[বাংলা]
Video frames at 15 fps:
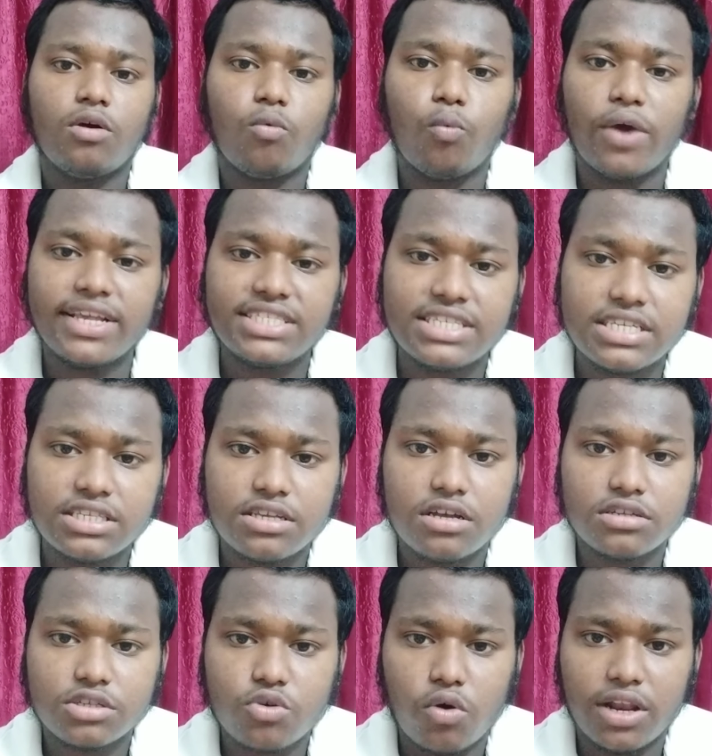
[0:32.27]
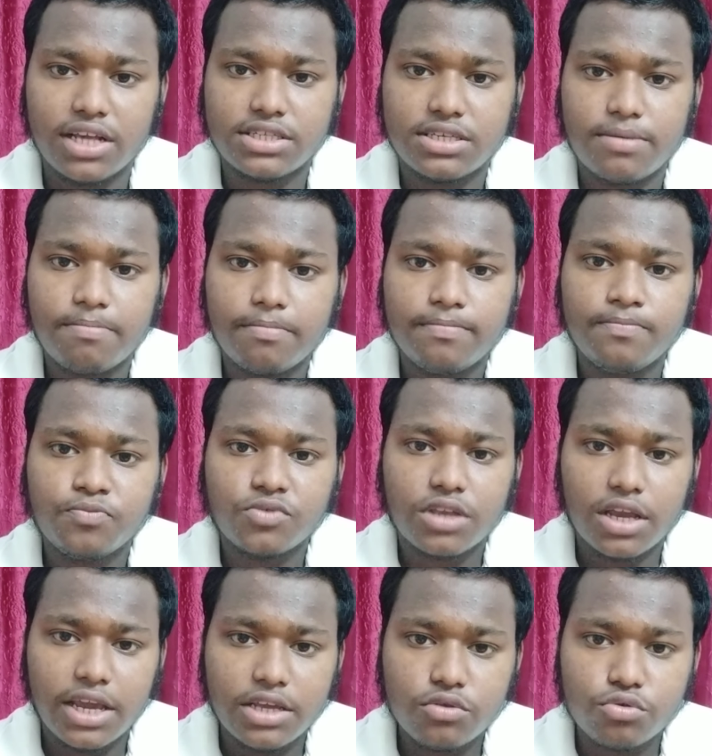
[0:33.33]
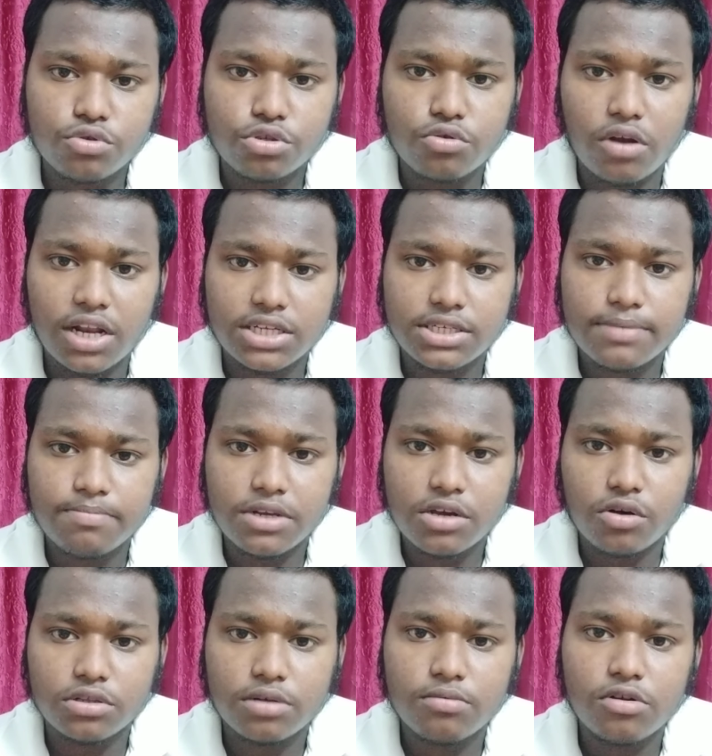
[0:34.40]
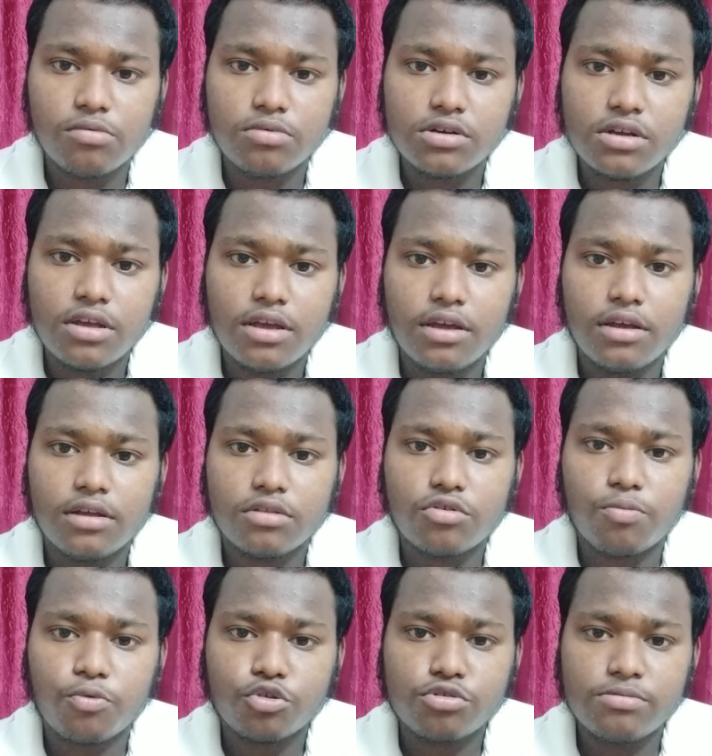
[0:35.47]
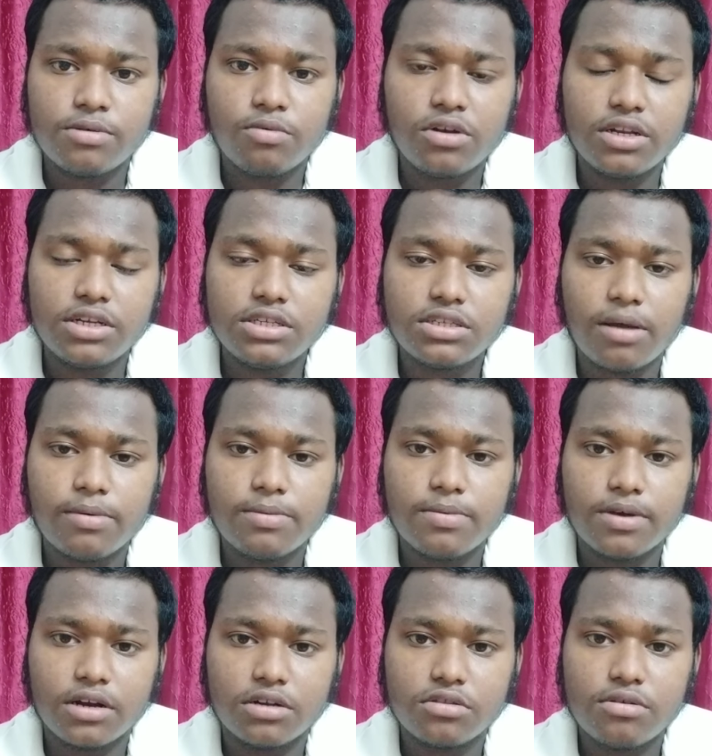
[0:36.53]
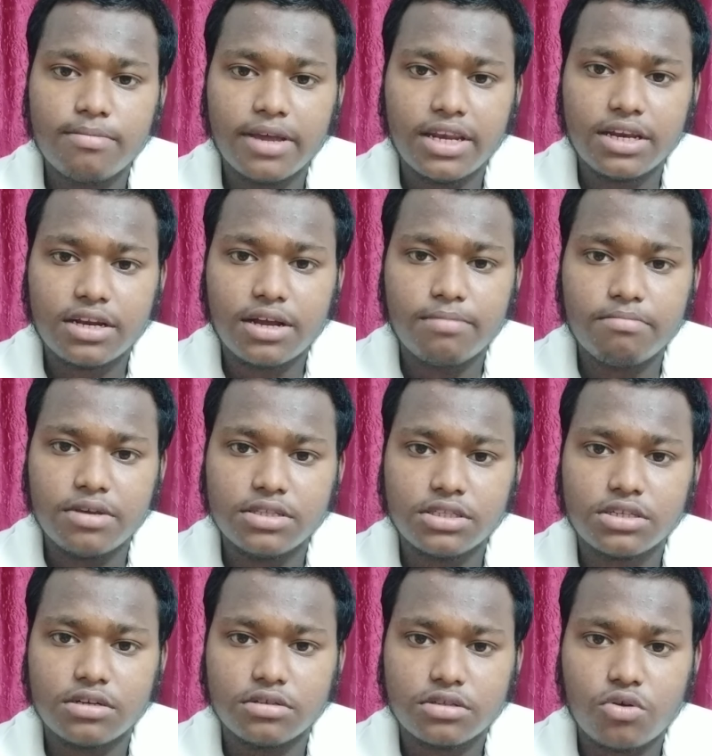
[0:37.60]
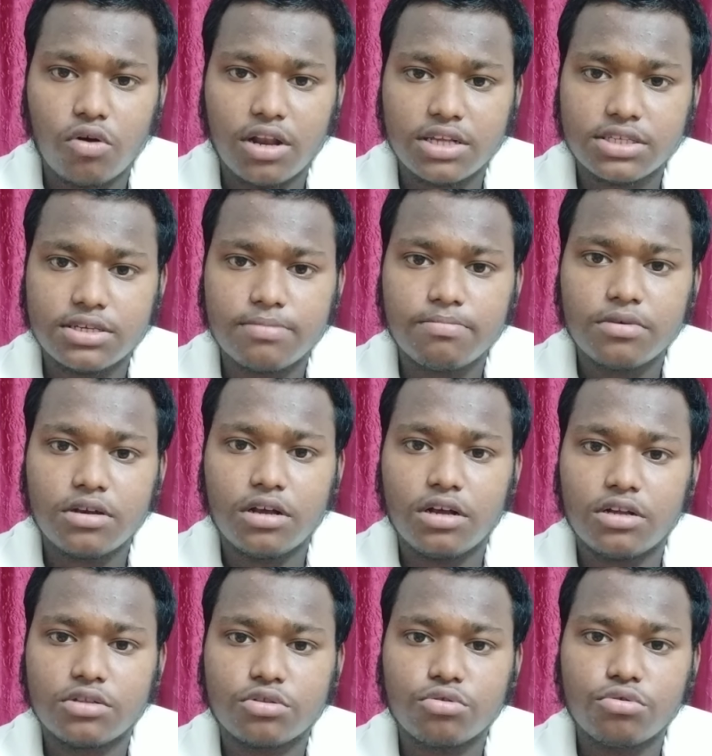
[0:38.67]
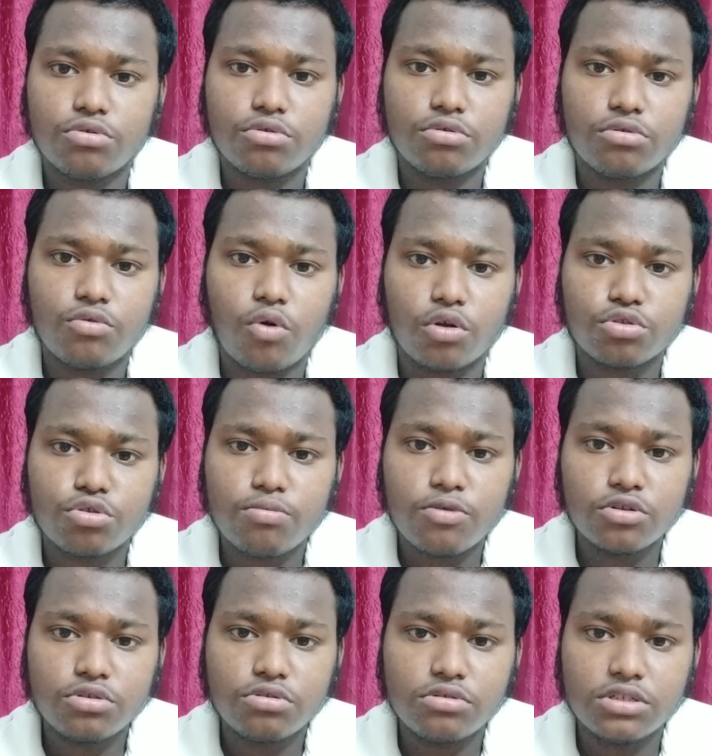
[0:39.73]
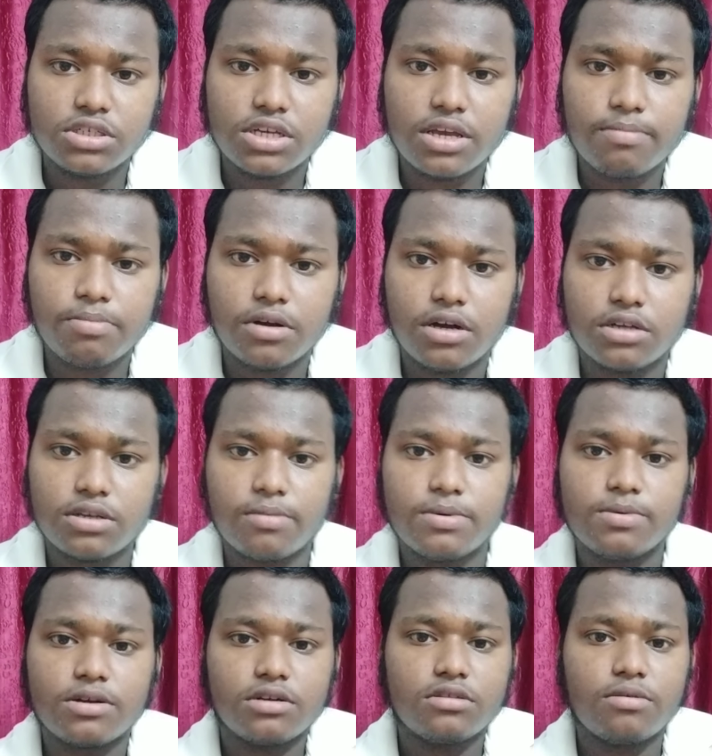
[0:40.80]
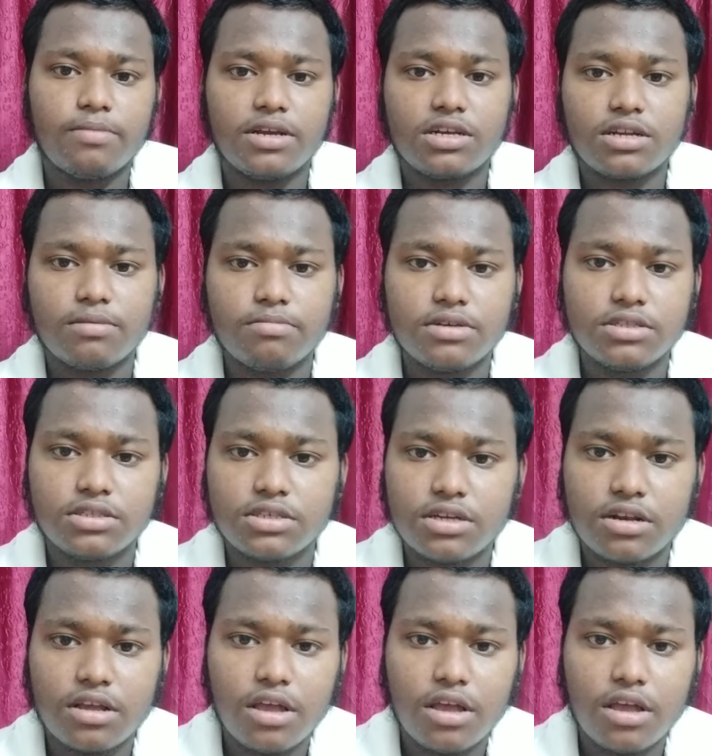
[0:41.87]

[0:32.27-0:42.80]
ওয়েসিস স্কলারশিপ এই দুটো স্কলারশিপ নিয়ে কথা বলবো তো প্রথমে বলে নিই স্বামী বিবেকানন্দ মেরিট কাম মিন্স স্কলারশিপ তো গত বছর যে স্বামী বিবেকানন্দ মেরিট কাম মিন্সের